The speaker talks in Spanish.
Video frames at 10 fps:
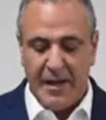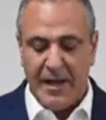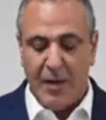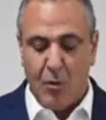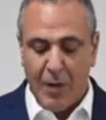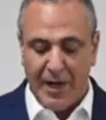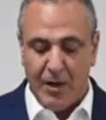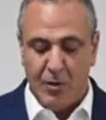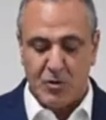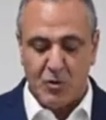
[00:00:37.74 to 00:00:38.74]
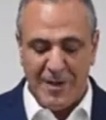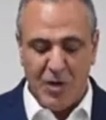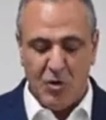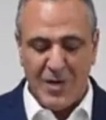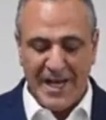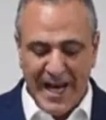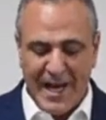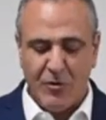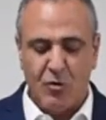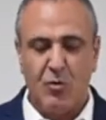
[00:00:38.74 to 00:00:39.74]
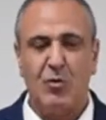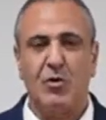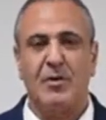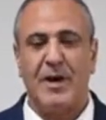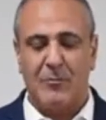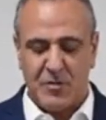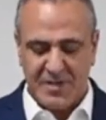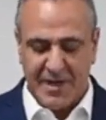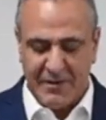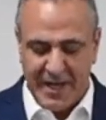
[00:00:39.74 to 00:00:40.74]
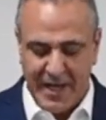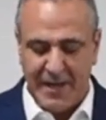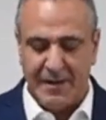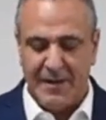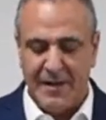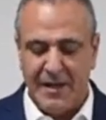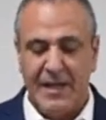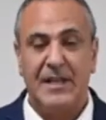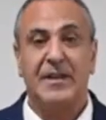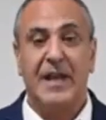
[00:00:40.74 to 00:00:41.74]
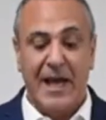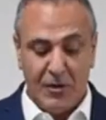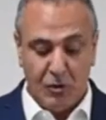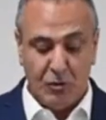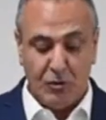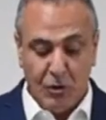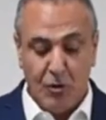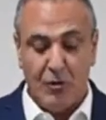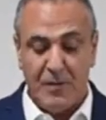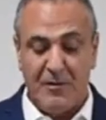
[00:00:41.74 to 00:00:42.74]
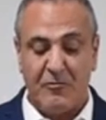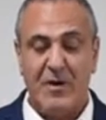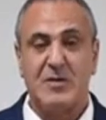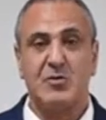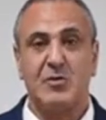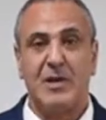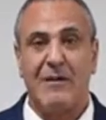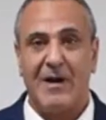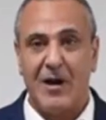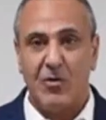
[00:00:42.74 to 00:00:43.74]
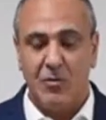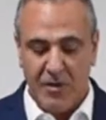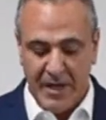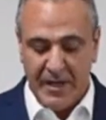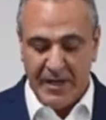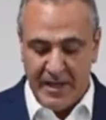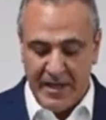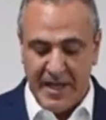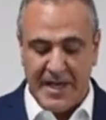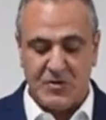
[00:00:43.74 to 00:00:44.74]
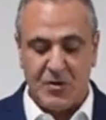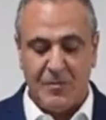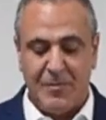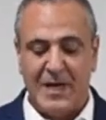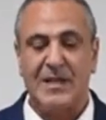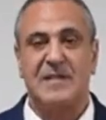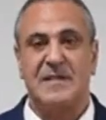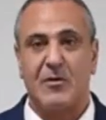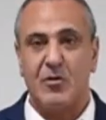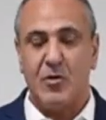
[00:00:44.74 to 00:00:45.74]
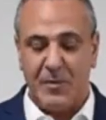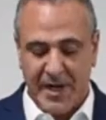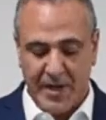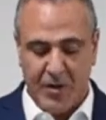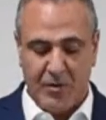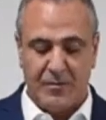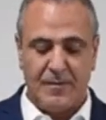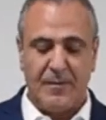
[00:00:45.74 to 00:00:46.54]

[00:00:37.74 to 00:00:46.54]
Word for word: el cual lo asumí con gran orgullo y responsabilidad, entregando todo mi esfuerzo, trabajo y dedicación para el desarrollo de mi región.